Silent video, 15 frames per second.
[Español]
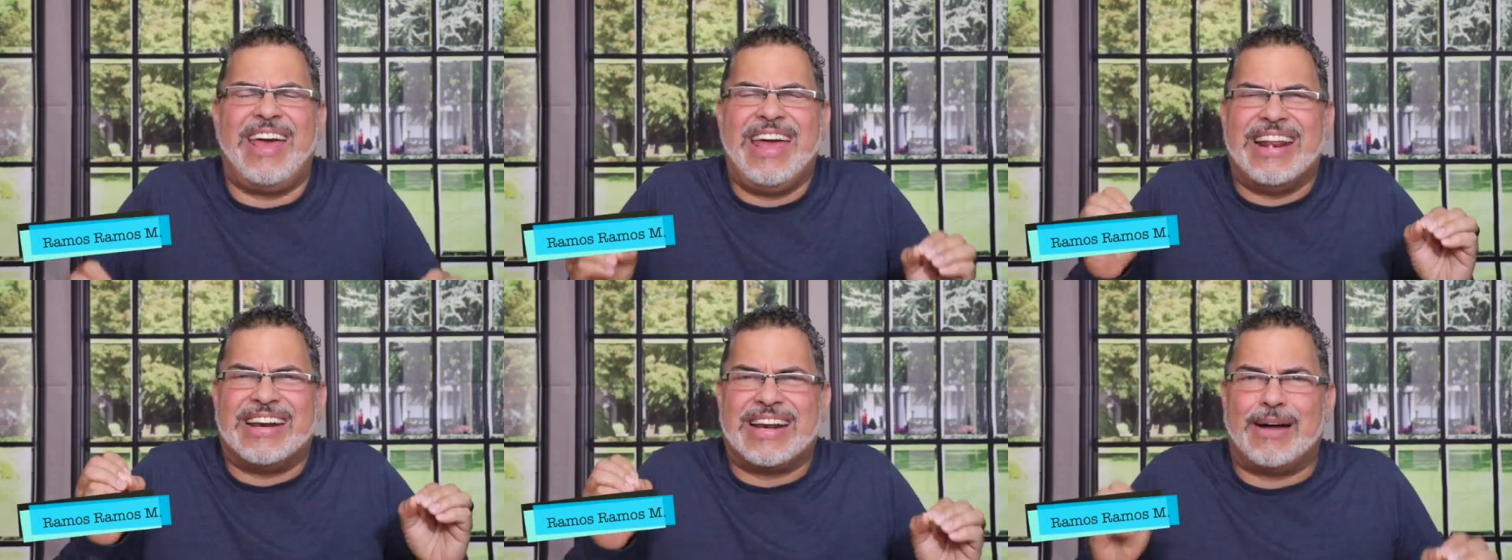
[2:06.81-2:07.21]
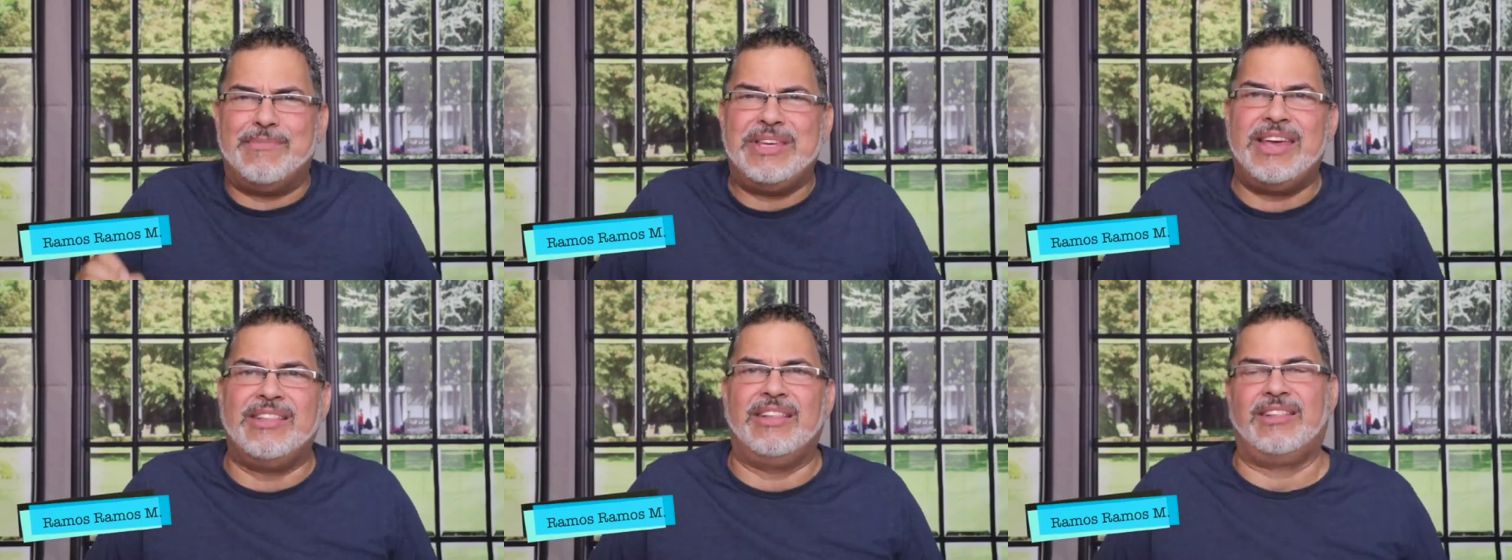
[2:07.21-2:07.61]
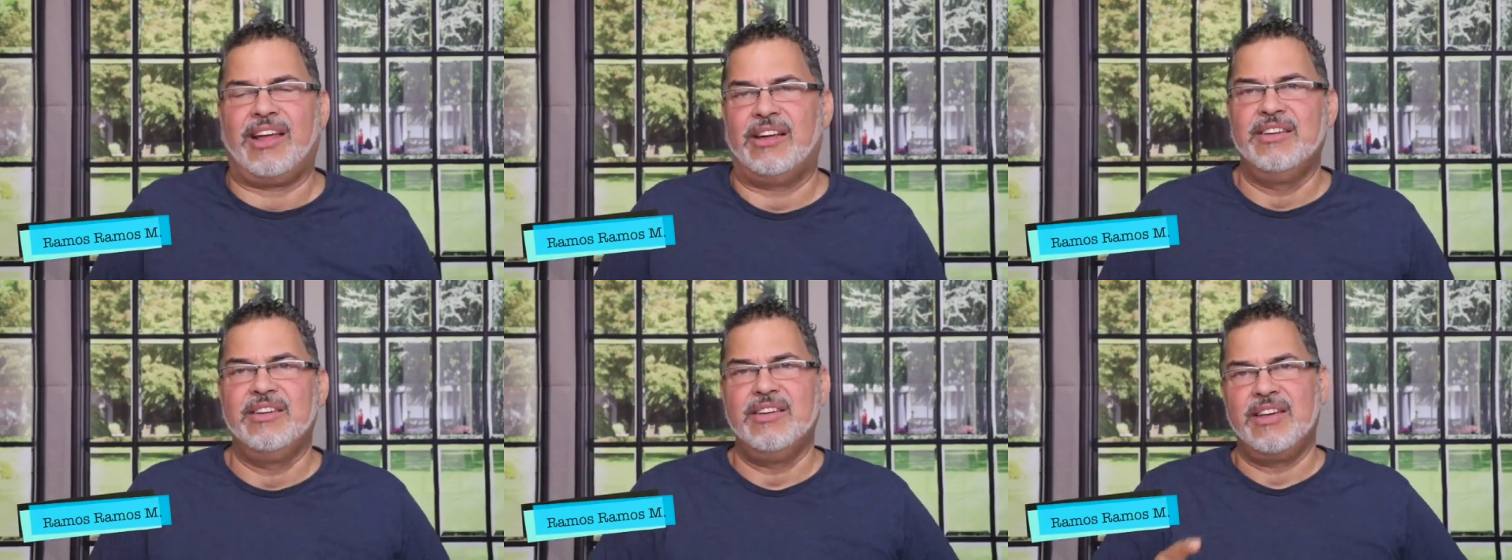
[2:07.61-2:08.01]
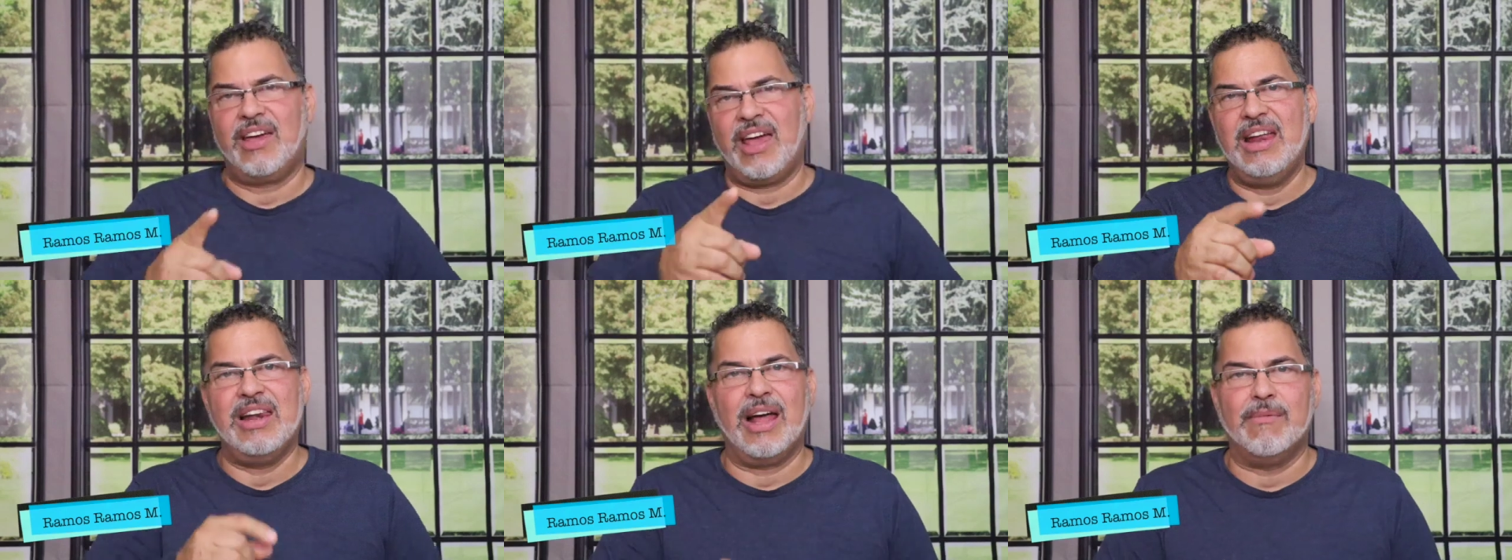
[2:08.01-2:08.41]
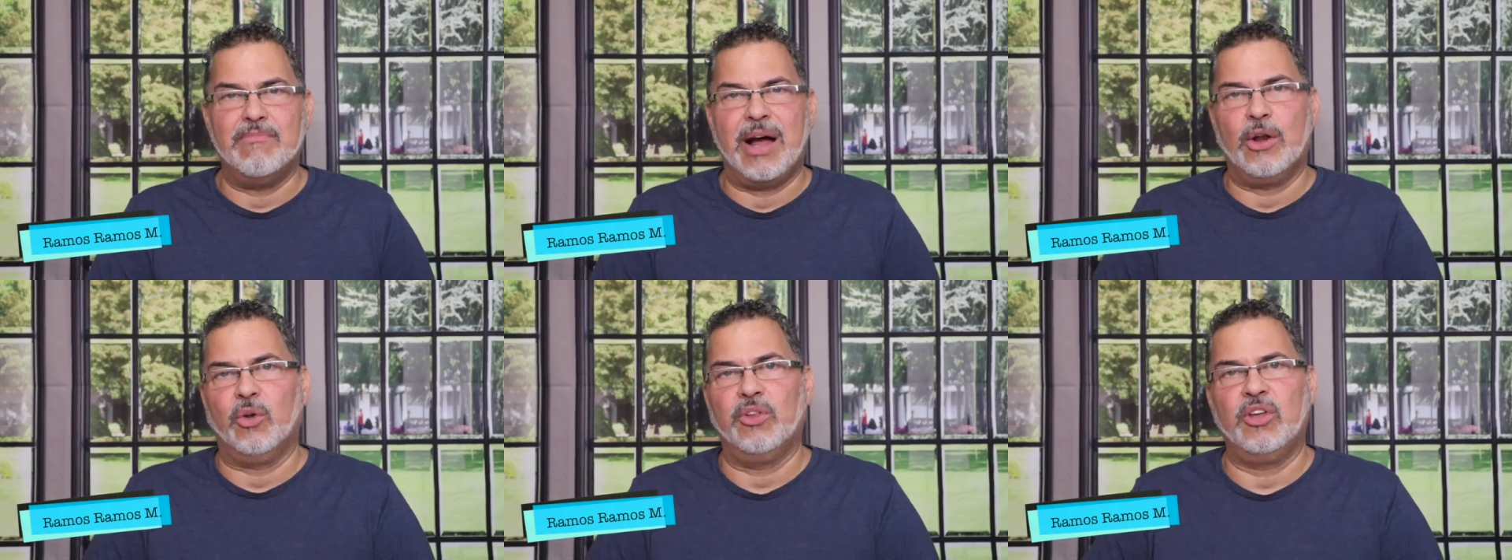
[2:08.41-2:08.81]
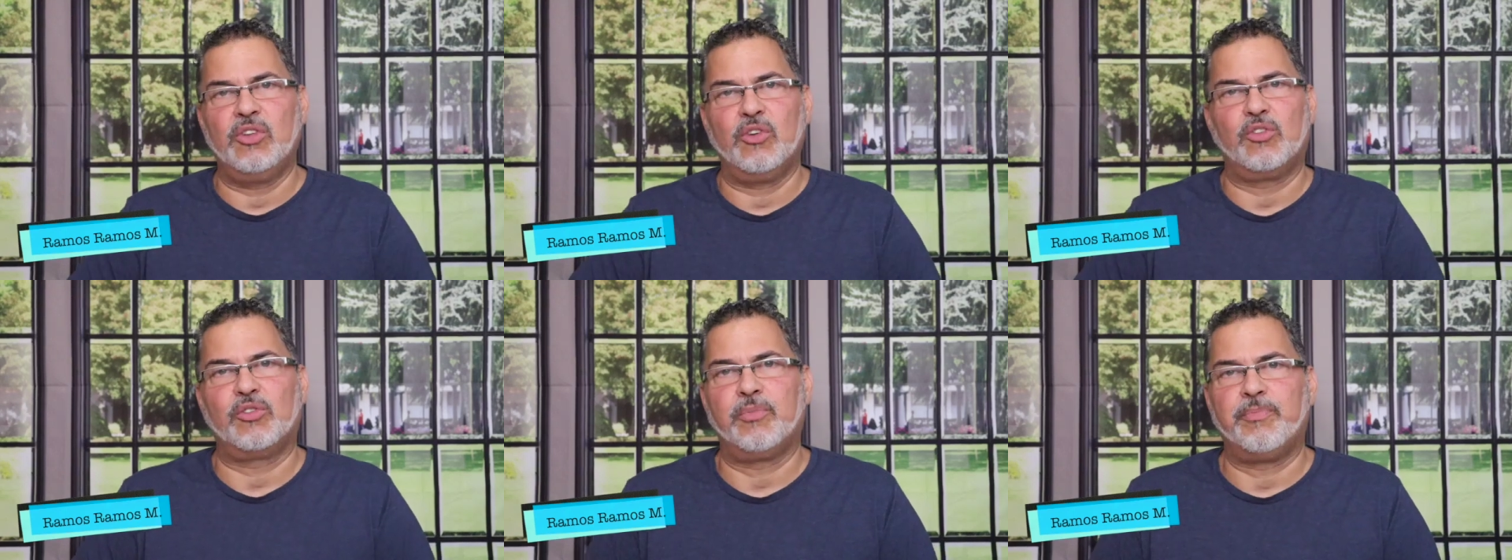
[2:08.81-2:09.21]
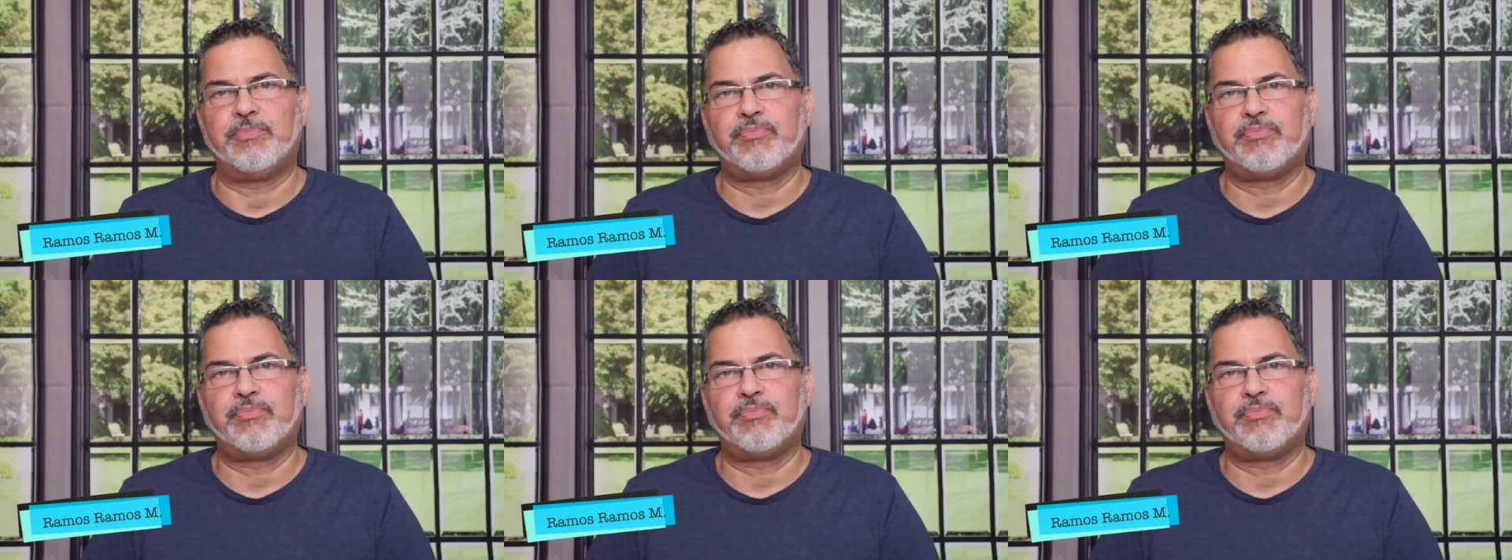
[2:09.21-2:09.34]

herramienta en las manos de Dios.